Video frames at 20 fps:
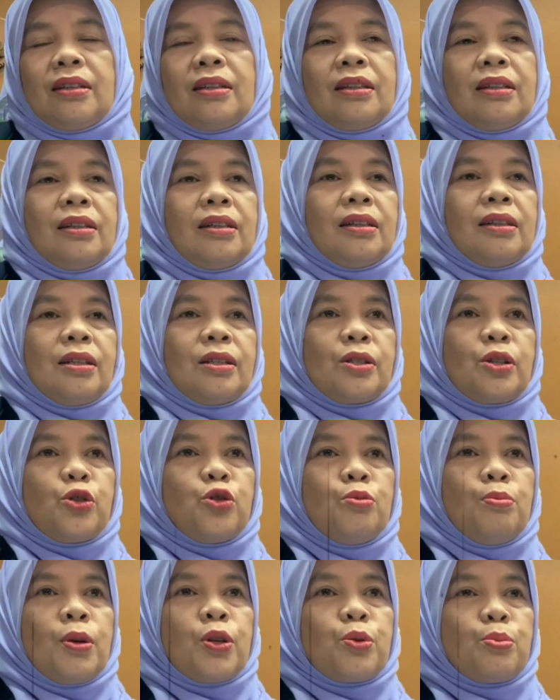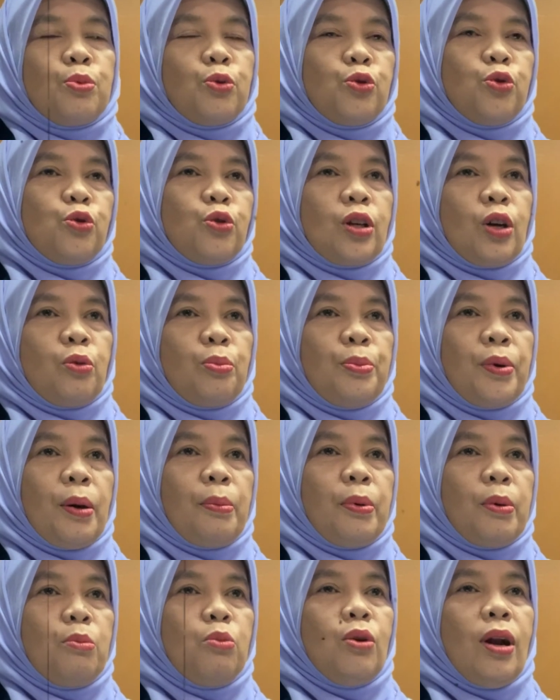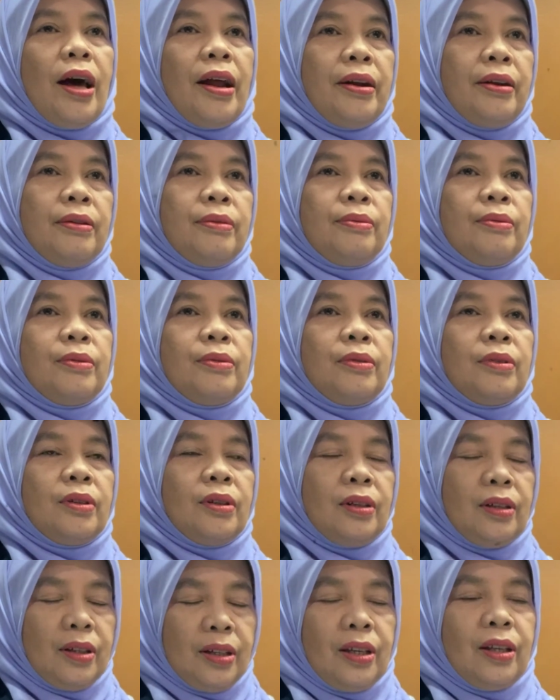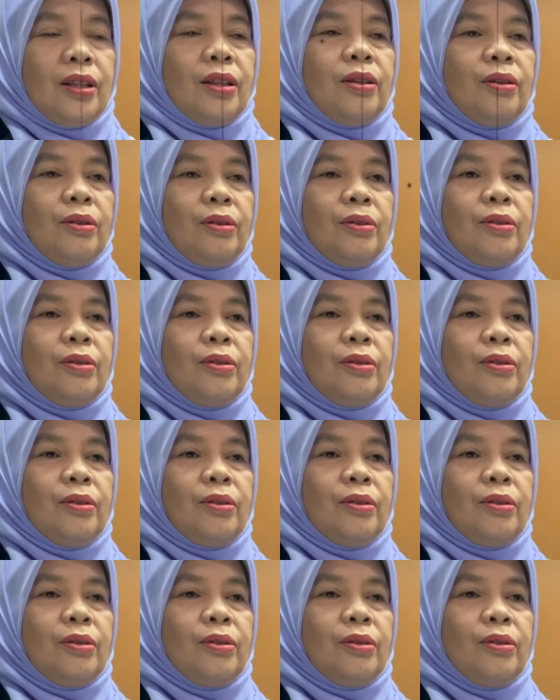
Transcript: Eh, sejumlah 10 juta rupiah per bulan. Hmm. Gitu.